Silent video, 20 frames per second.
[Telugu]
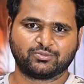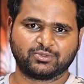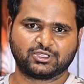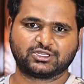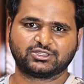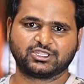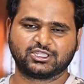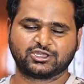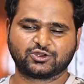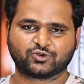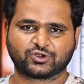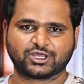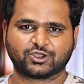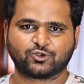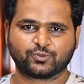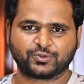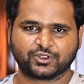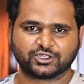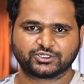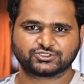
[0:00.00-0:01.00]
మీరు దీన్ని కూడా
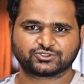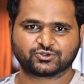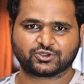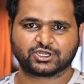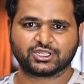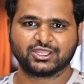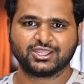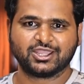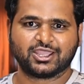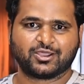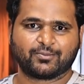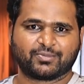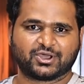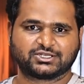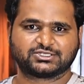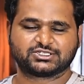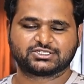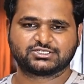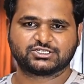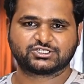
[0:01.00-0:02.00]
ఉపయోగించుకొని
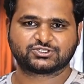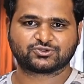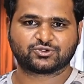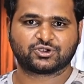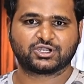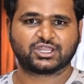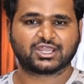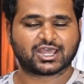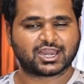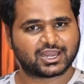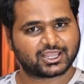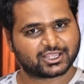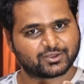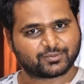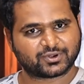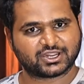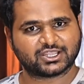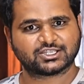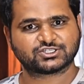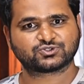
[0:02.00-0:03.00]
పర్చేజ్ చేసుకోండి అలాగే
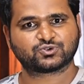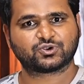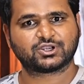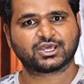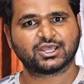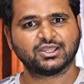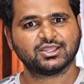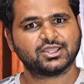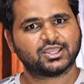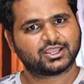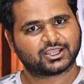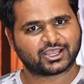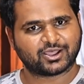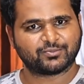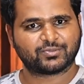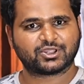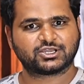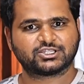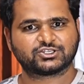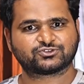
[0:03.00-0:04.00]
ప్రైస్ కూడా
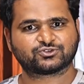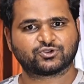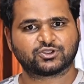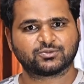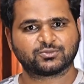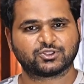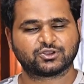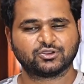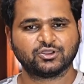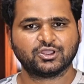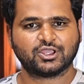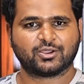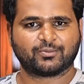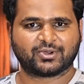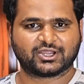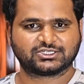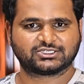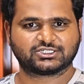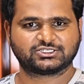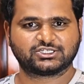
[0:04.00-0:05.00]
కంపేర్ చేసుకొని మీరు
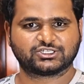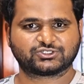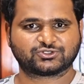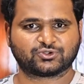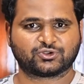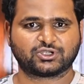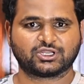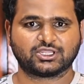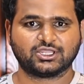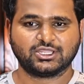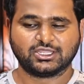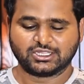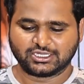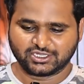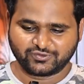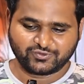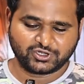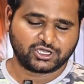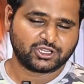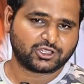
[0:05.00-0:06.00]
పర్చేజ్ చేసుకోండి
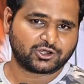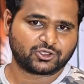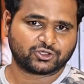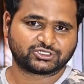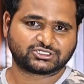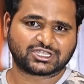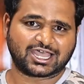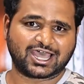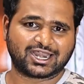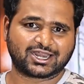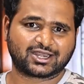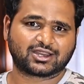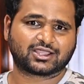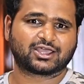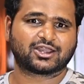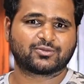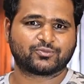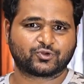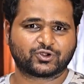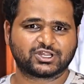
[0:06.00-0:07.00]
ఈ వీడియోలో చాలా
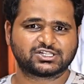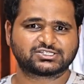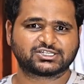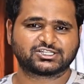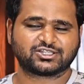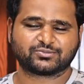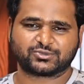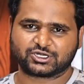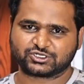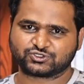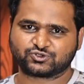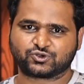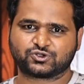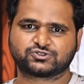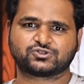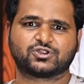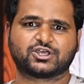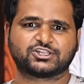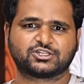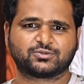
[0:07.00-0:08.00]
రకాల మోడల్స్ అయితే మన
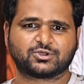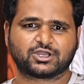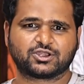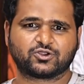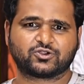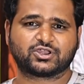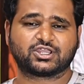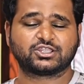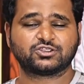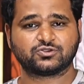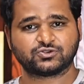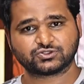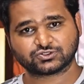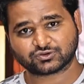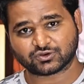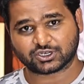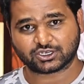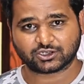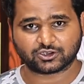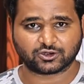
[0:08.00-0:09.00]
స్టోర్స్లో అందుబాటులో ఉన్నాయి యూజ్
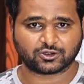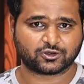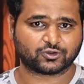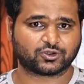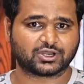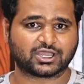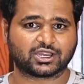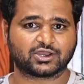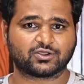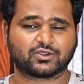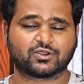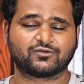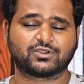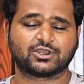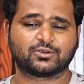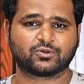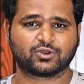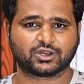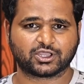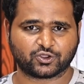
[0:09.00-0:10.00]
క్వాంటిటీలో కూడా
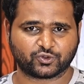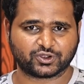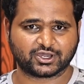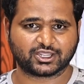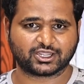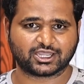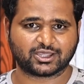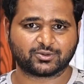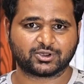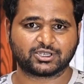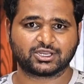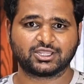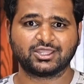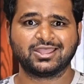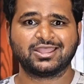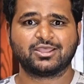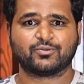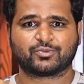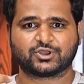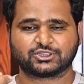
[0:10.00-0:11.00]
అవైలబుల్గా ఉన్నాయి కాబట్టి
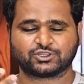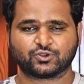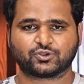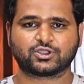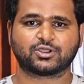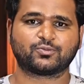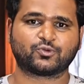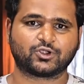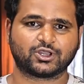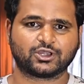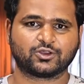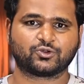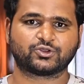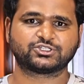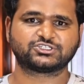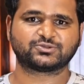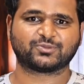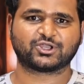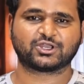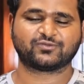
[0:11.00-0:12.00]
ప్రతి ఒక్క మోడల్
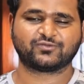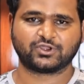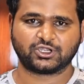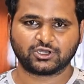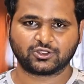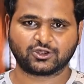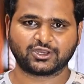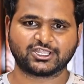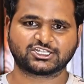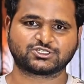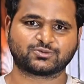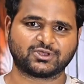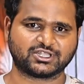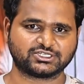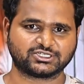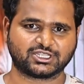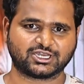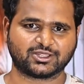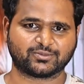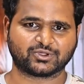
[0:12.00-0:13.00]
గురించి మనం వీడియోలో
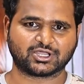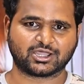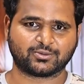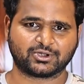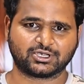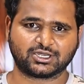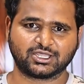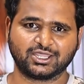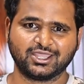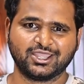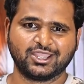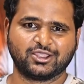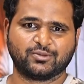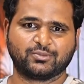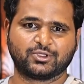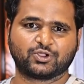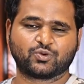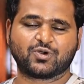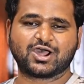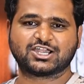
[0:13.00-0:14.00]
ఎక్స్ప్లెయిన్ చేయలేము కాబట్టి
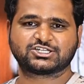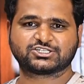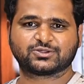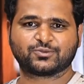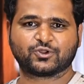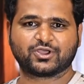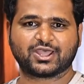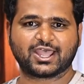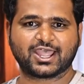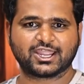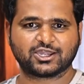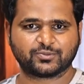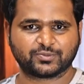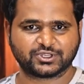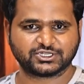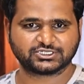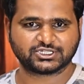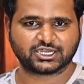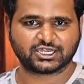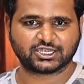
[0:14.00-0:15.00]
మీకు వాట్సాప్లో హాయ్ అని
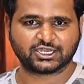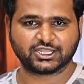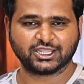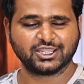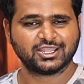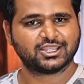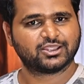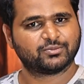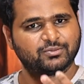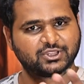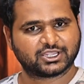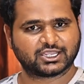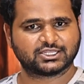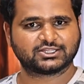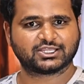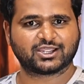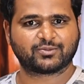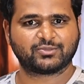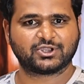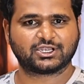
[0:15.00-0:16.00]
పింగ్ చేయండి
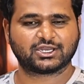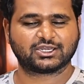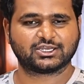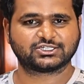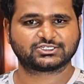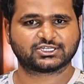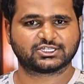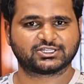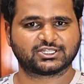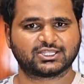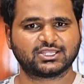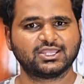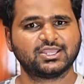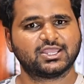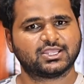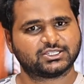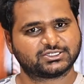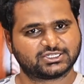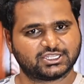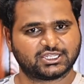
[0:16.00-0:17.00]
మీకైతే అప్డేటెడ్ లిస్ట్ అయితే
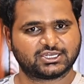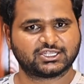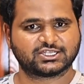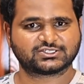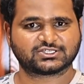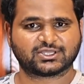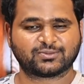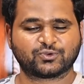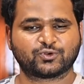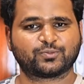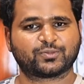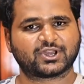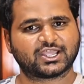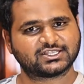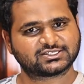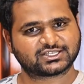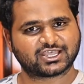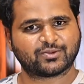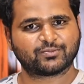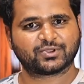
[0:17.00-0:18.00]
షేర్ చేస్తాము
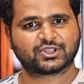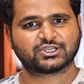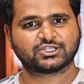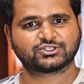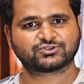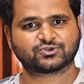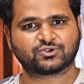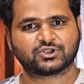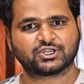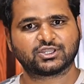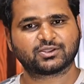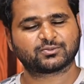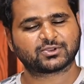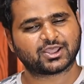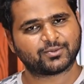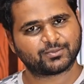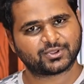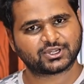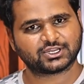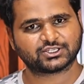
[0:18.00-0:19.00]
ప్రైస్ కంపేర్ చేసుకోండి
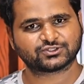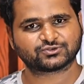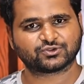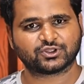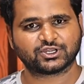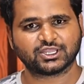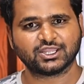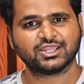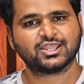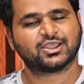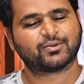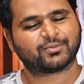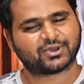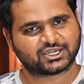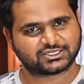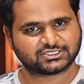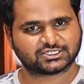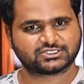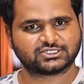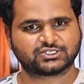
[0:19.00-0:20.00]
కంపేర్ చేసుకొని
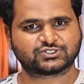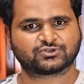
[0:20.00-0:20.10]
పర్చేజ్